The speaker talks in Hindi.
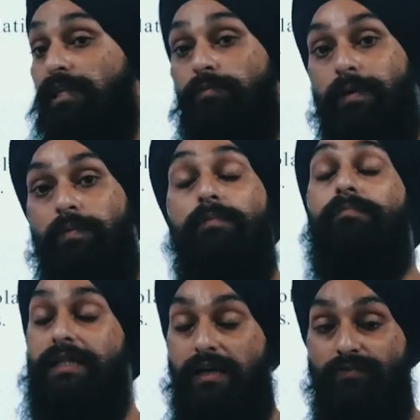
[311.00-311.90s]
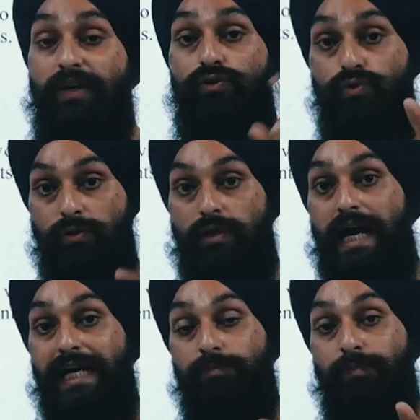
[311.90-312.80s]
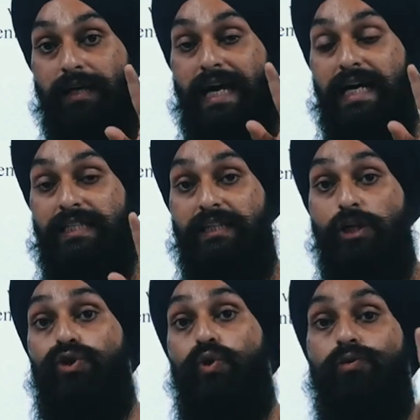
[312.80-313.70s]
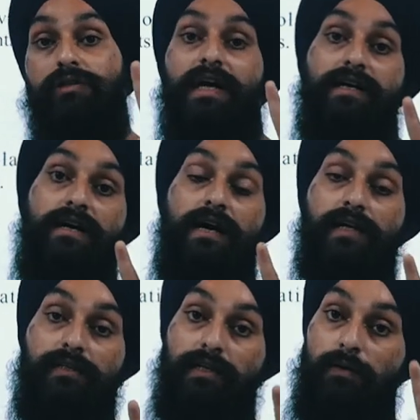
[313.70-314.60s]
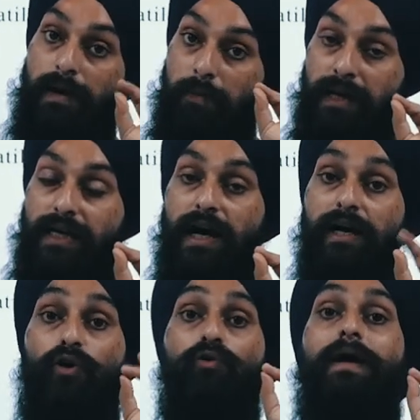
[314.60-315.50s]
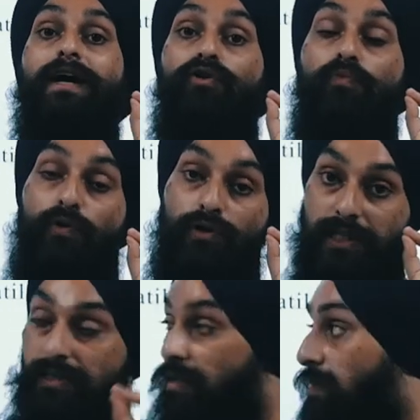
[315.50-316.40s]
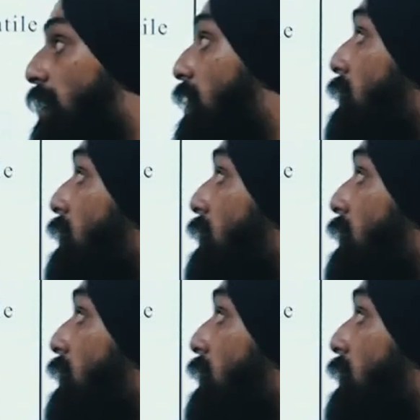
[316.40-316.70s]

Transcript: में भी मतलब इनफैक्ट कार्ड्स में क्या आ जाते हैं दो तरह के कार्ड्स आते हैं मेमोरी कार्ड और माइक्रो प्रोसेसर कार्ड